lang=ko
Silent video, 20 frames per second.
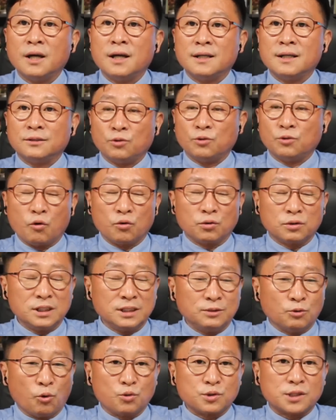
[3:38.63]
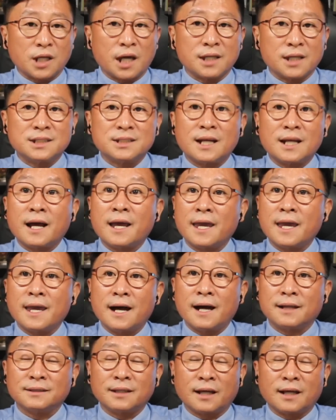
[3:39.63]
농, 농사일이나 해야
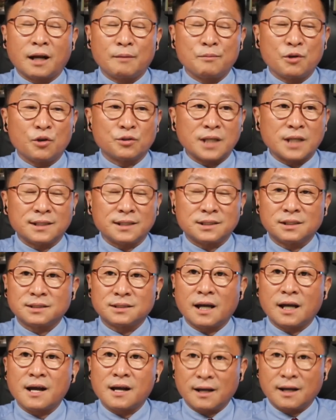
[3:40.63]
한다라며 사실상